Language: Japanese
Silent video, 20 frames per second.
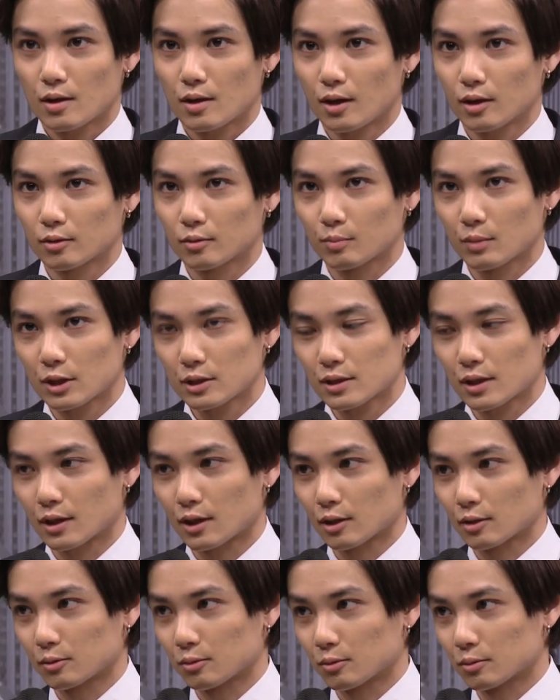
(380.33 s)
あのまさ
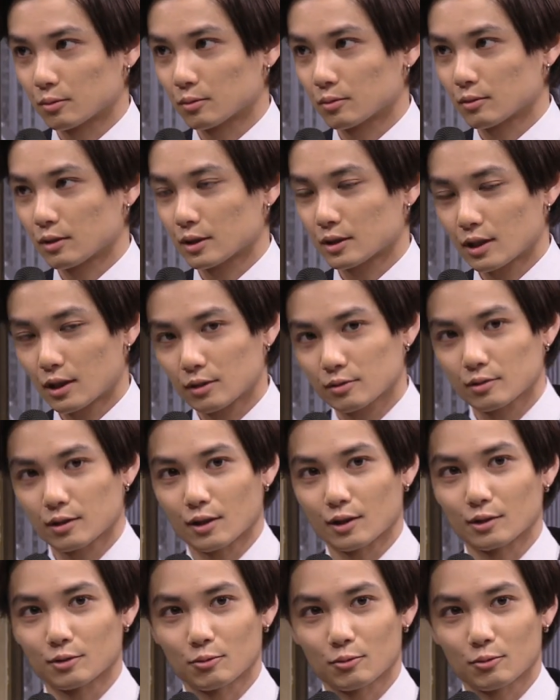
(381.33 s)
かこうラサールさんが